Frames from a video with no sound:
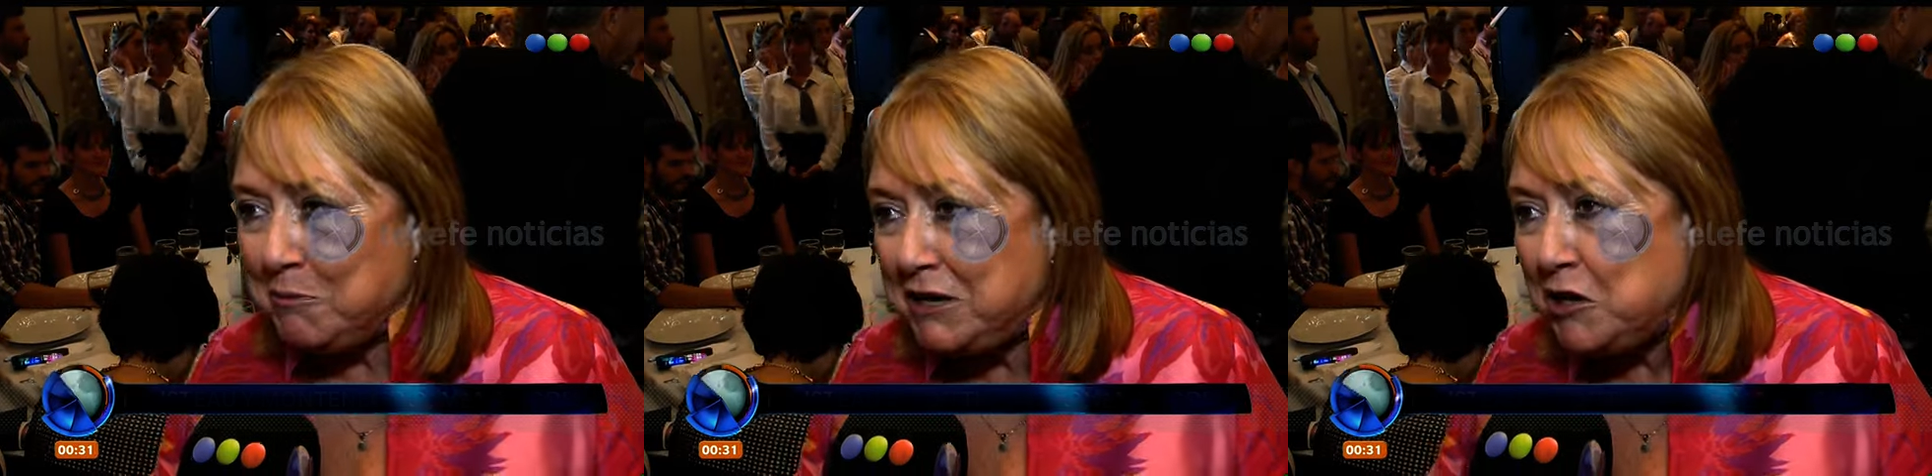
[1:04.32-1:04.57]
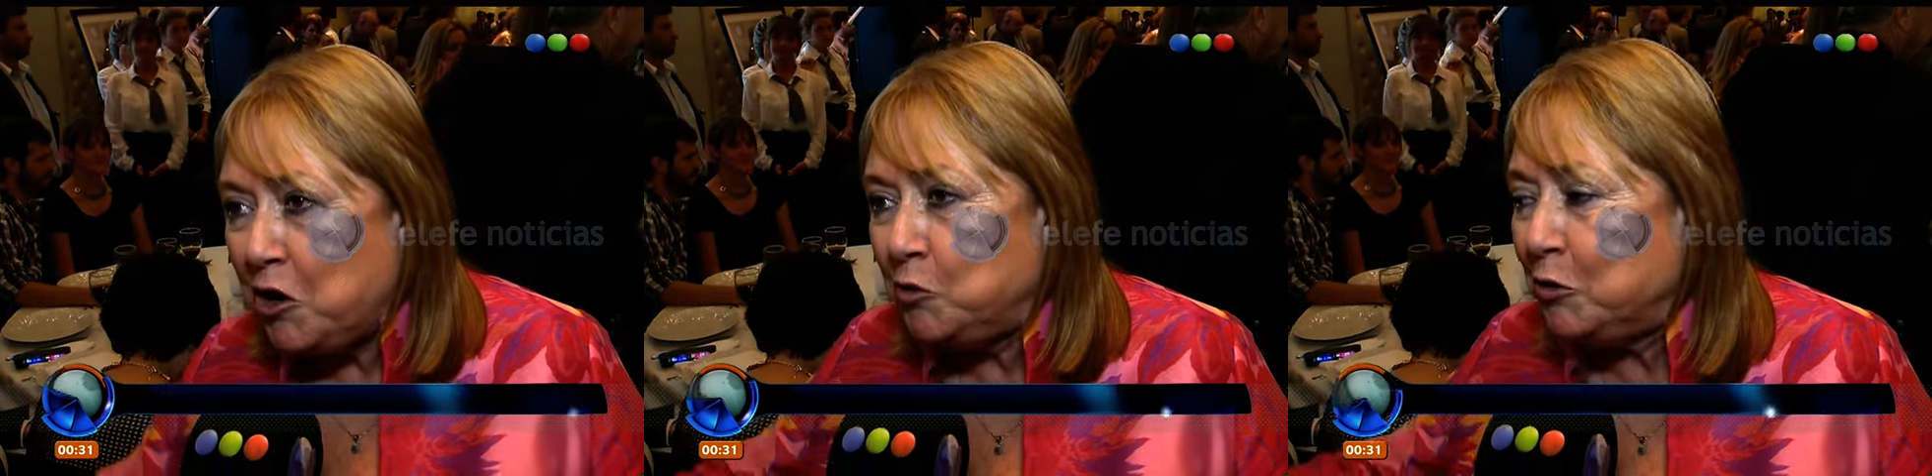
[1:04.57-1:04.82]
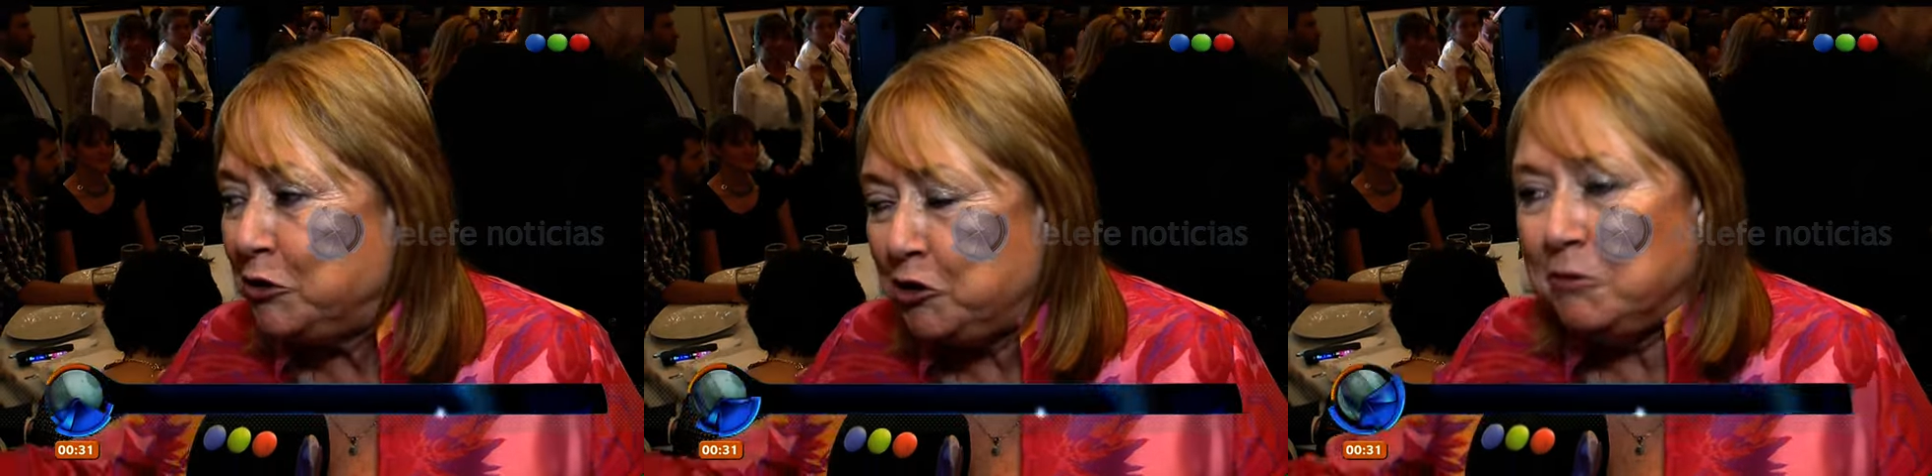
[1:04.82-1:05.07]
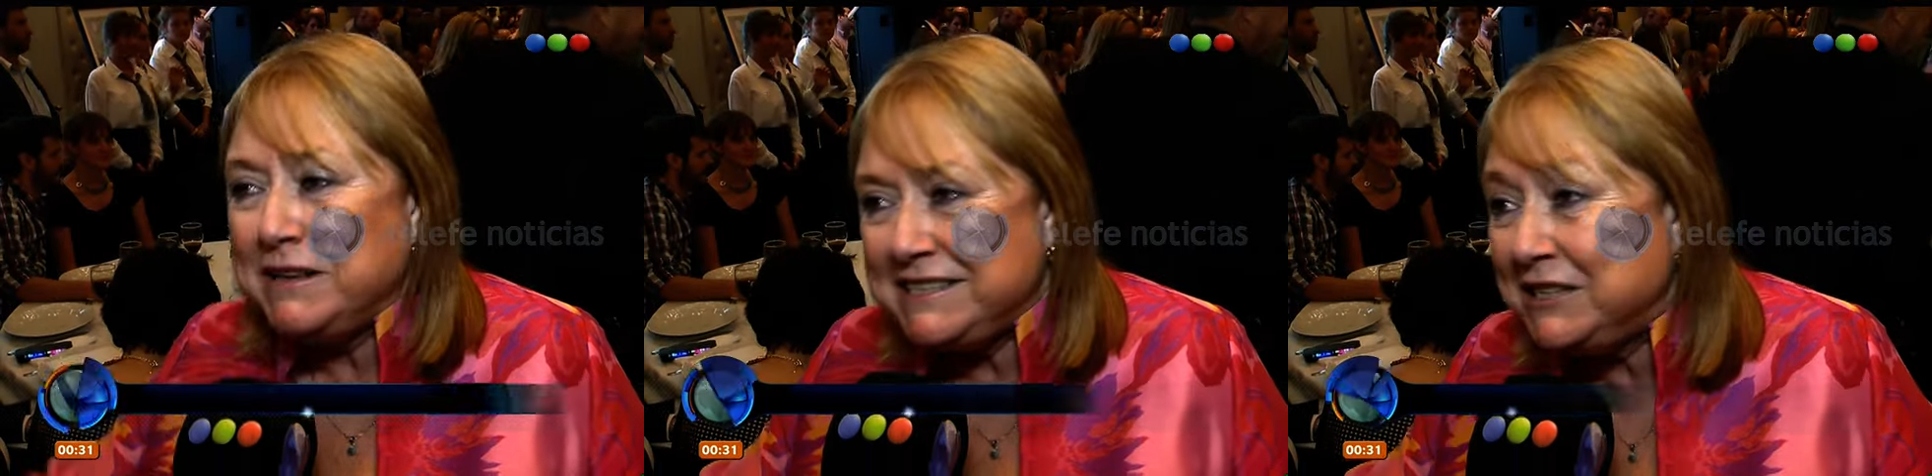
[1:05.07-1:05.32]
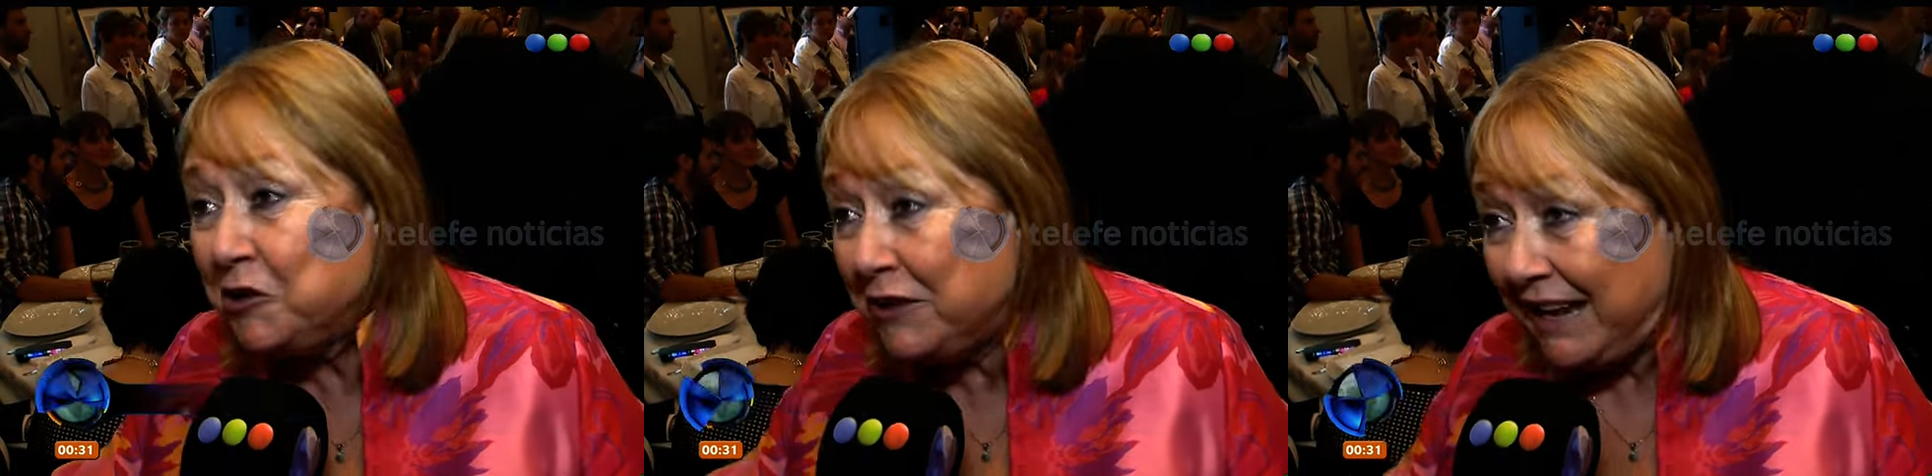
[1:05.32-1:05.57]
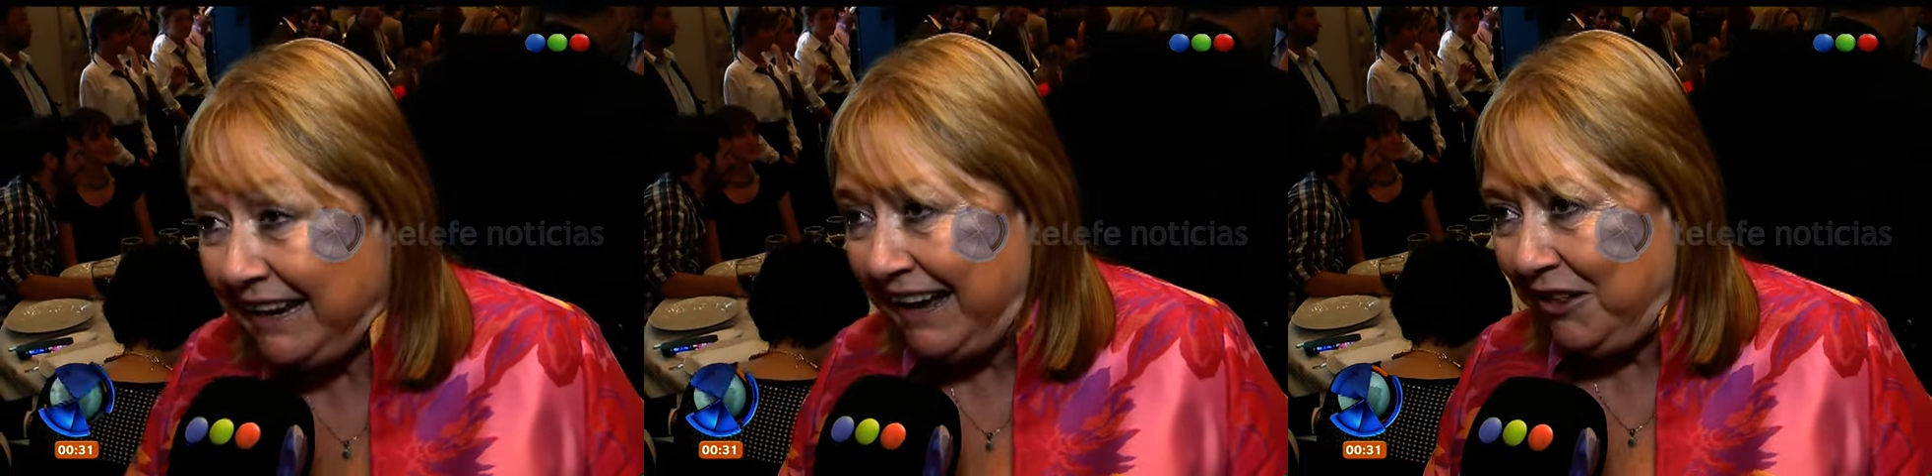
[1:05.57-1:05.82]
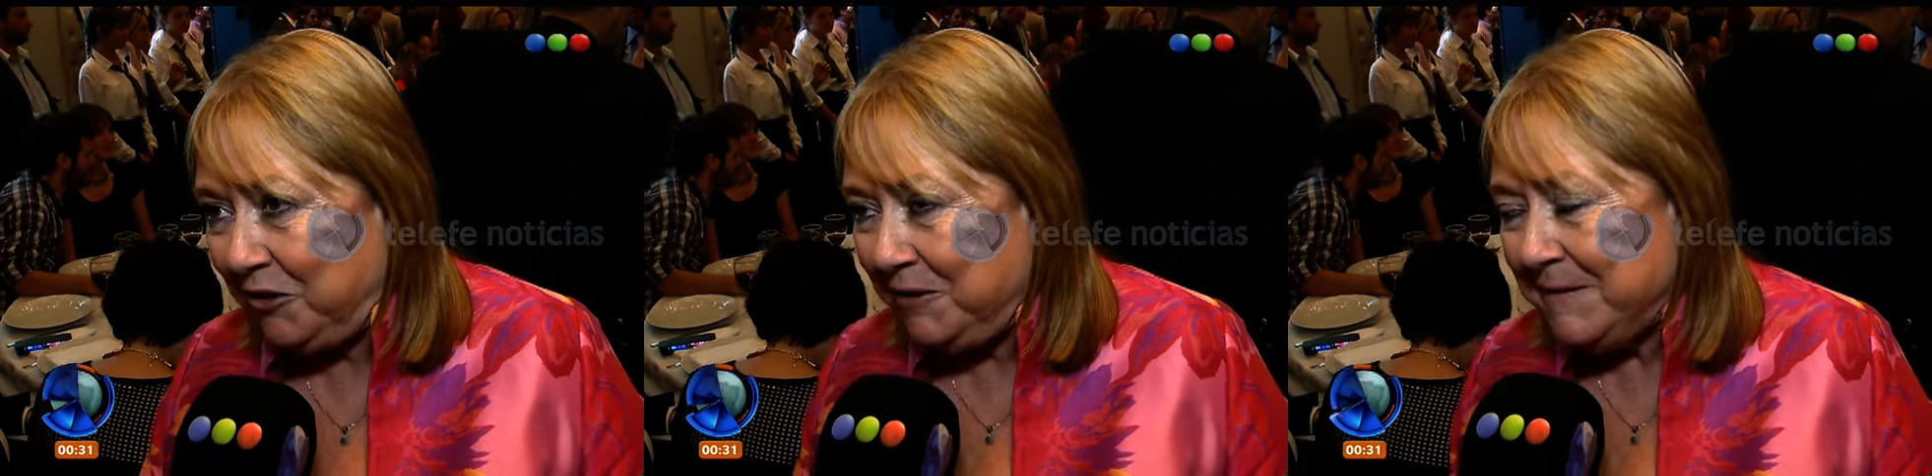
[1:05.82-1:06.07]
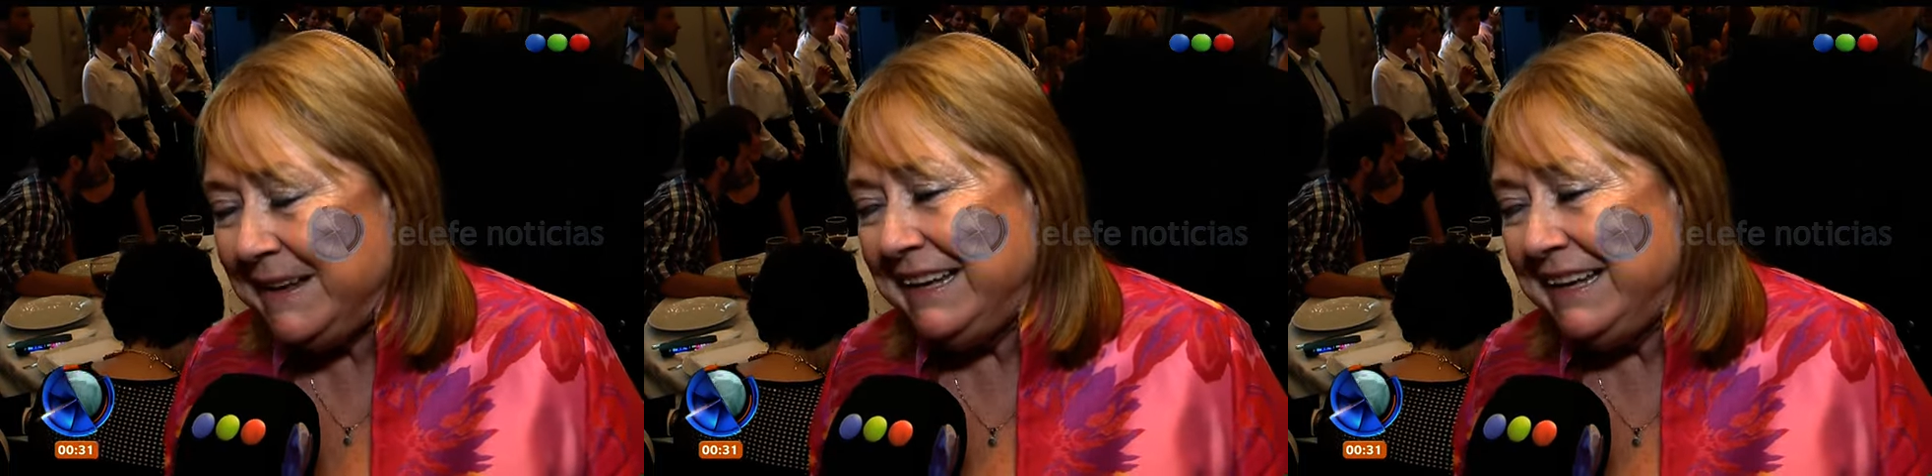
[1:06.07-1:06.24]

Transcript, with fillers: amigo, nuestro vecino de al lado.